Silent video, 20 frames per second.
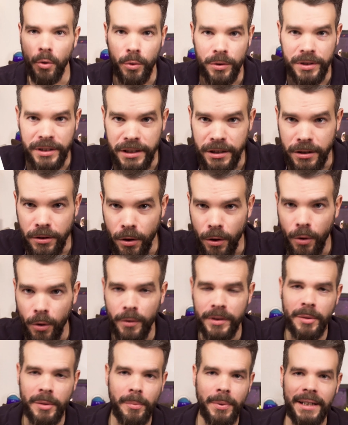recycleur,
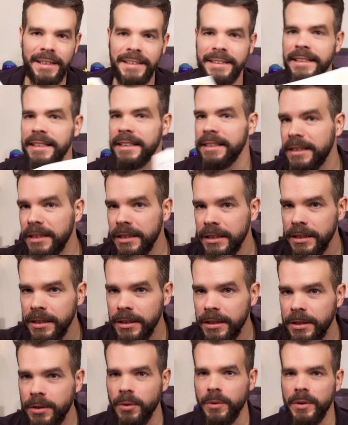on y parle
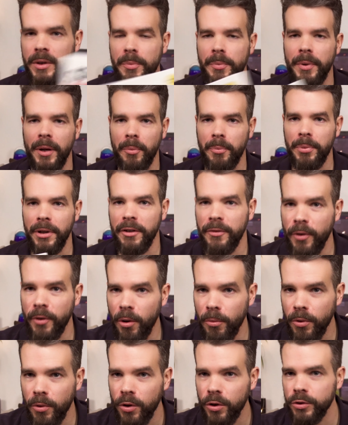technique, on y parle
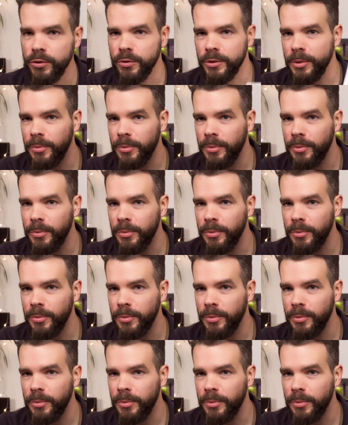performance,